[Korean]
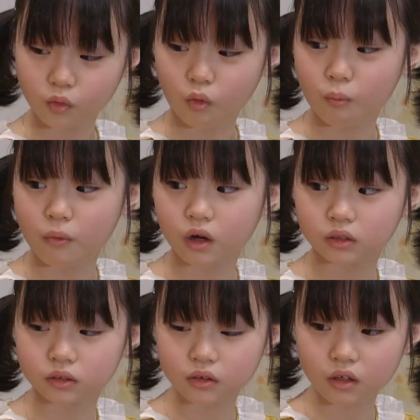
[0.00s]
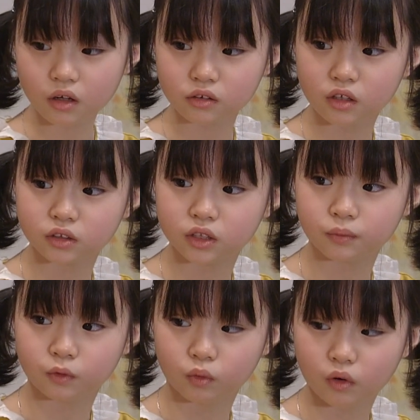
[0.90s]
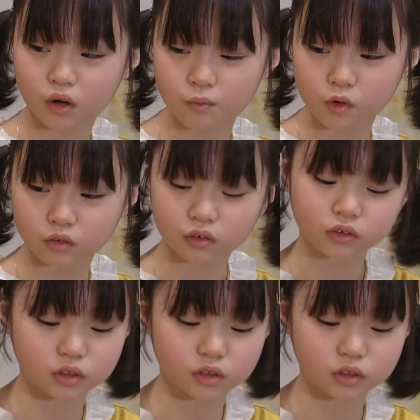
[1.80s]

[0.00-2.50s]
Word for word: 엄마가 친하라는 애들 집에 놀러 가면 그